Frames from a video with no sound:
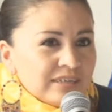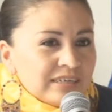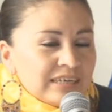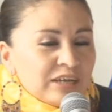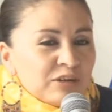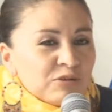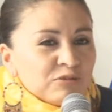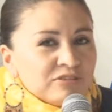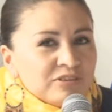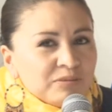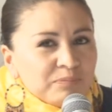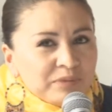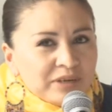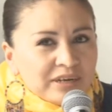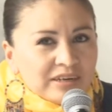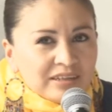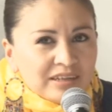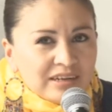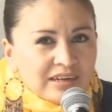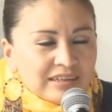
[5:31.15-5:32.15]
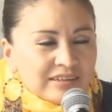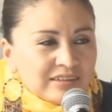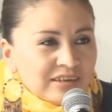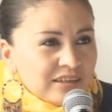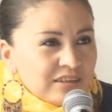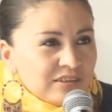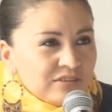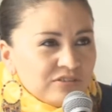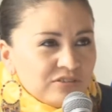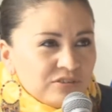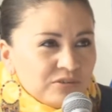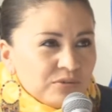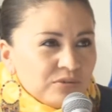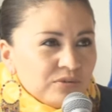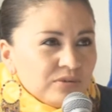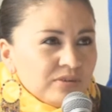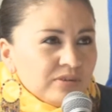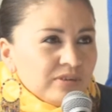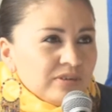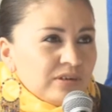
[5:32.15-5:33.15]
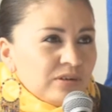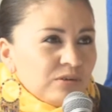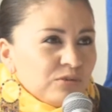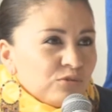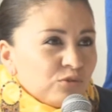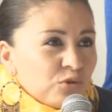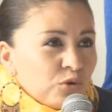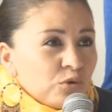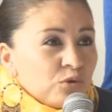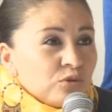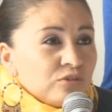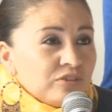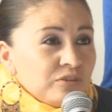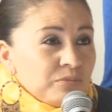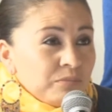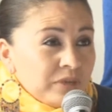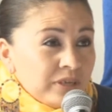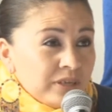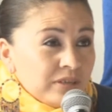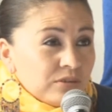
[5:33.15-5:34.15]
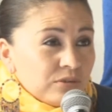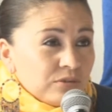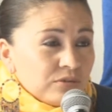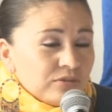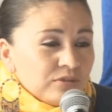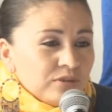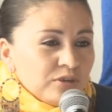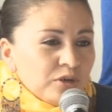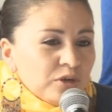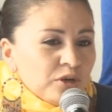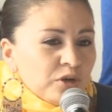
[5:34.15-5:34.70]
que no se pierda la tradición, los conocimientos,